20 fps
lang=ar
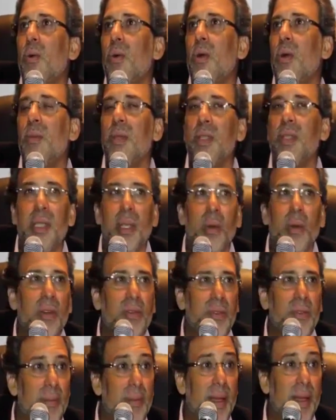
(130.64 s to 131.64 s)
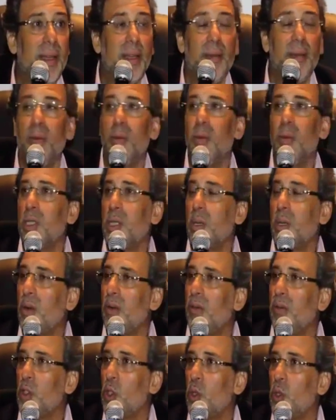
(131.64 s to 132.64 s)
وبيتصور في المغرب
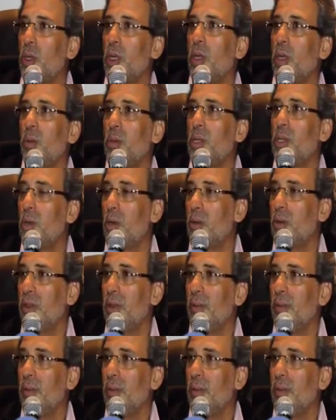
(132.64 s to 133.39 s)
وبيتصور في سوريا وبيتصور